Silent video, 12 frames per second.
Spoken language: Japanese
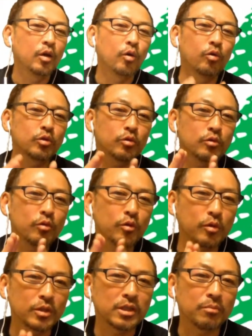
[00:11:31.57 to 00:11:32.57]
ほとんどの
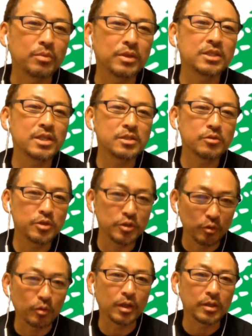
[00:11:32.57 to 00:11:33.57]
人たちがビジネス
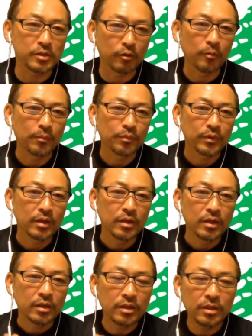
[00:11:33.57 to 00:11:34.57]
需要なんですよ。
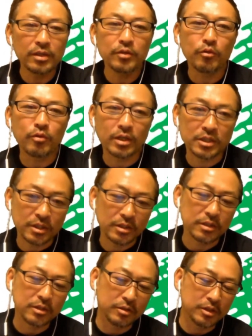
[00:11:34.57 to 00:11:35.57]
企業が
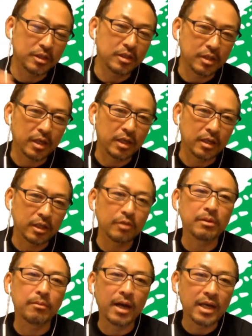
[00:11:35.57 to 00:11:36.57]
進出してきて、
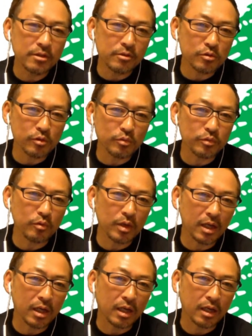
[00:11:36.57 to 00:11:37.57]
例えばマイクロソフト
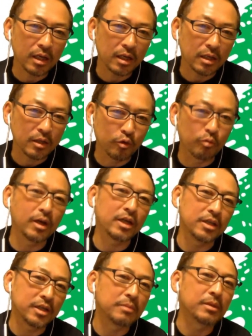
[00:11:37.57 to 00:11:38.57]
が
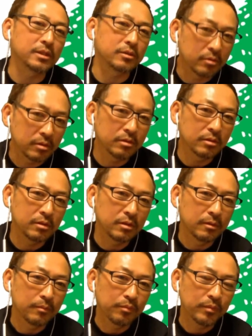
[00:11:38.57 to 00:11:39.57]
ドバイに来ますと。
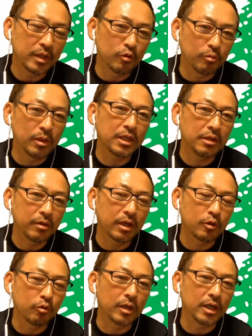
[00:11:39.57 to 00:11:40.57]
で、ドバイに
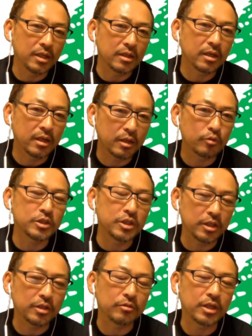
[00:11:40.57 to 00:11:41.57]
は
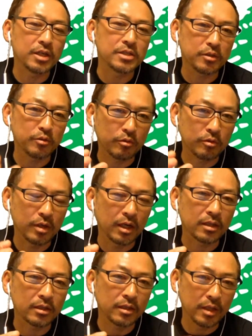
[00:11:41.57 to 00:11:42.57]
ドバイインターネットシティっていう経済特区
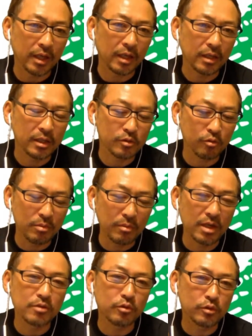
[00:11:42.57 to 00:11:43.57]
があって、そこに
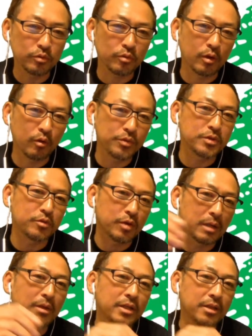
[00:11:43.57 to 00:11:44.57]
マイクロソフトがオフィスを
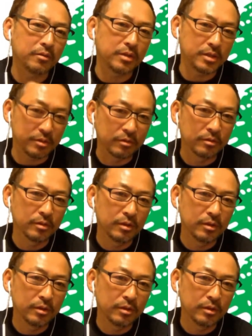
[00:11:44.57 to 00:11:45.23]
構えてるんですよ。